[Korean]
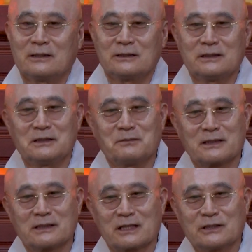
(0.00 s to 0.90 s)
이
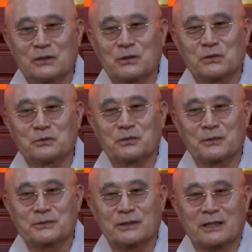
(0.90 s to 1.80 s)
만나기 어려운
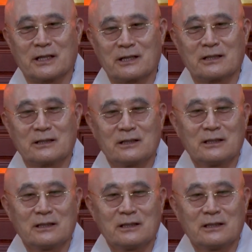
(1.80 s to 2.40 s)
법석에